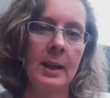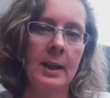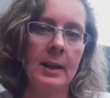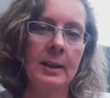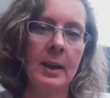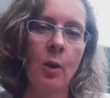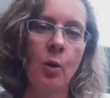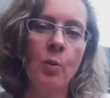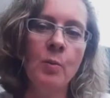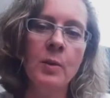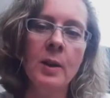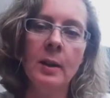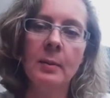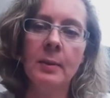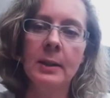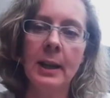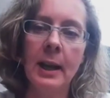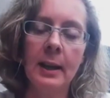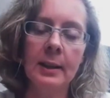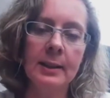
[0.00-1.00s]
der Umgang
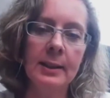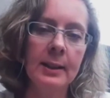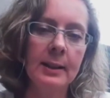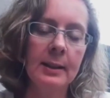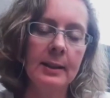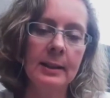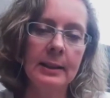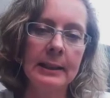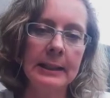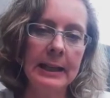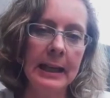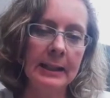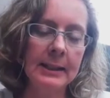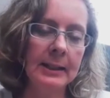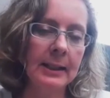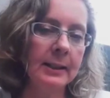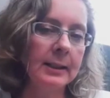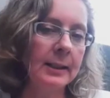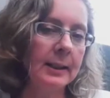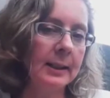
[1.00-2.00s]
mit Aktien einen ganz
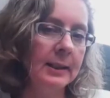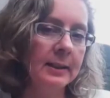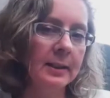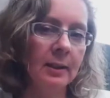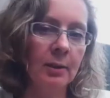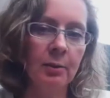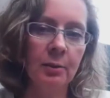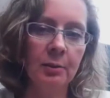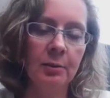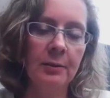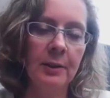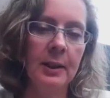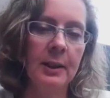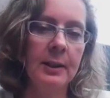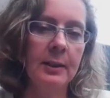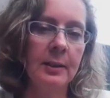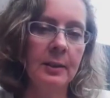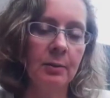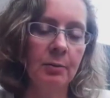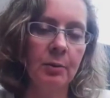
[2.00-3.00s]
anderen Hintergrund, weil
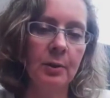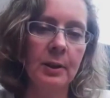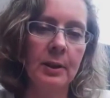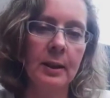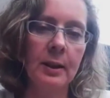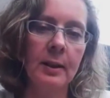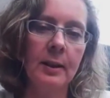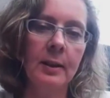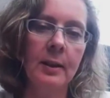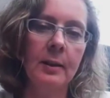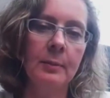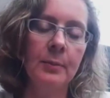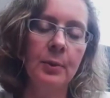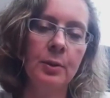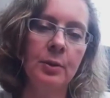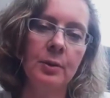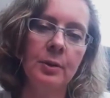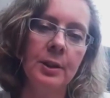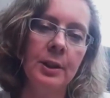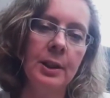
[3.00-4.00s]
in den USA
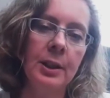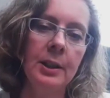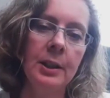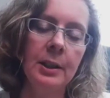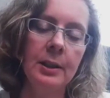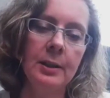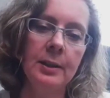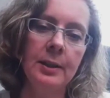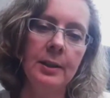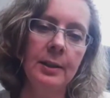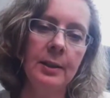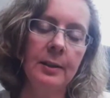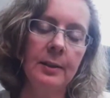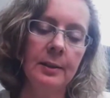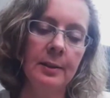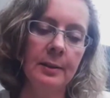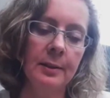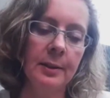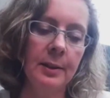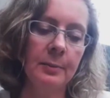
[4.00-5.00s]
müssen die, die,
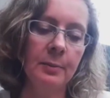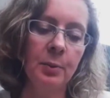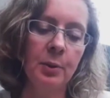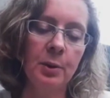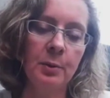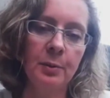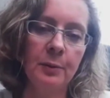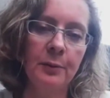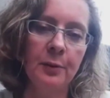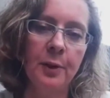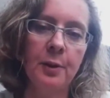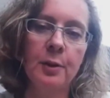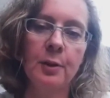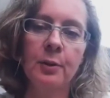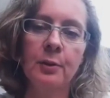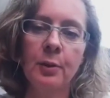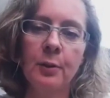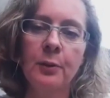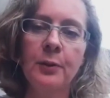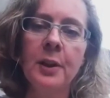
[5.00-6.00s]
äh, die, muss die Bevölkerung
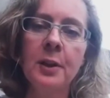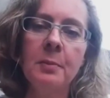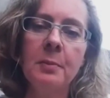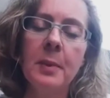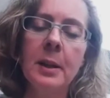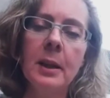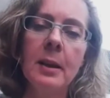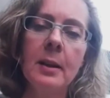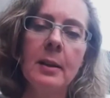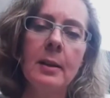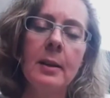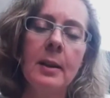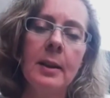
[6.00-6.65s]
doch viel mehr